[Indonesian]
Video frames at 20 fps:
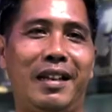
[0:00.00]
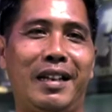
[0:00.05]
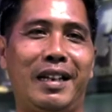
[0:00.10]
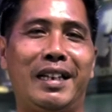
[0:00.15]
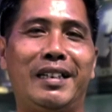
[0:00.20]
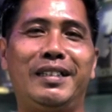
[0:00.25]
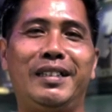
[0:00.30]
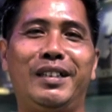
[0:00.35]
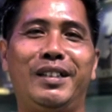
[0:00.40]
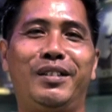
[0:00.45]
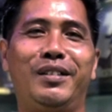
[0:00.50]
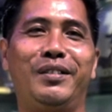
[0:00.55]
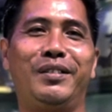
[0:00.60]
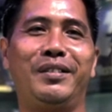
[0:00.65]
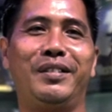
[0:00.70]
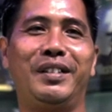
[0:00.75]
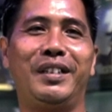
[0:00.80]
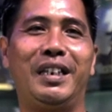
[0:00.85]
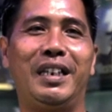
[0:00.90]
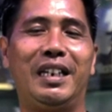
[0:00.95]
kan gitu
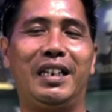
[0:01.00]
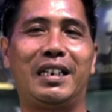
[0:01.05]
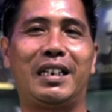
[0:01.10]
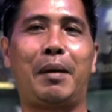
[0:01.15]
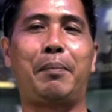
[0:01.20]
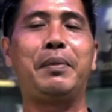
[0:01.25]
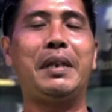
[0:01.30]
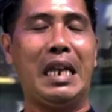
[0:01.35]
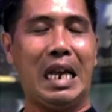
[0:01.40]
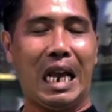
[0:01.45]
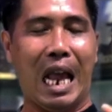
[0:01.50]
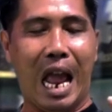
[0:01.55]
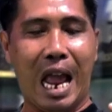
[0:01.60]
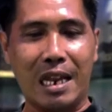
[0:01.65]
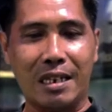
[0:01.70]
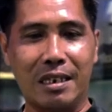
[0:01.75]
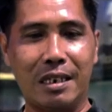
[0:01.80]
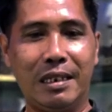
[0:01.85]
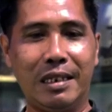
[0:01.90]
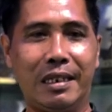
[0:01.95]
tapi
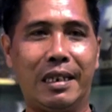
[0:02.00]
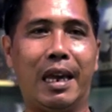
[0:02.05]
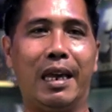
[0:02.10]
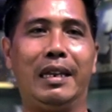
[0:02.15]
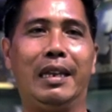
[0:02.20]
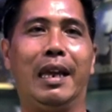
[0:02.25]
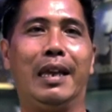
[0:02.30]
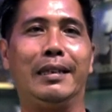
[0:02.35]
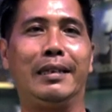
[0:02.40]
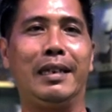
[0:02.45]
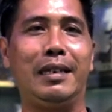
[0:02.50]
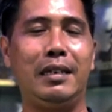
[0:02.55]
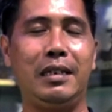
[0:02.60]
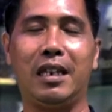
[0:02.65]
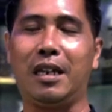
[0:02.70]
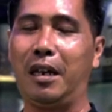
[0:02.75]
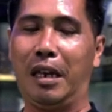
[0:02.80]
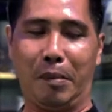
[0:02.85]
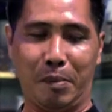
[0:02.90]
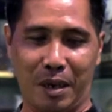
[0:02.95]
asli gayanya
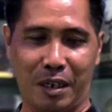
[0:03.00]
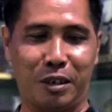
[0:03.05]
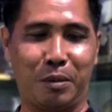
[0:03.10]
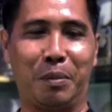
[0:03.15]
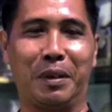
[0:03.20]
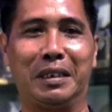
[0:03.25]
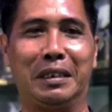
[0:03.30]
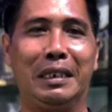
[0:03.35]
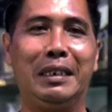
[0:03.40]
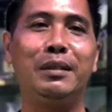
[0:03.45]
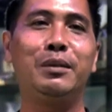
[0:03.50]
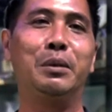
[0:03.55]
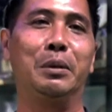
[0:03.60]
ya emang seperti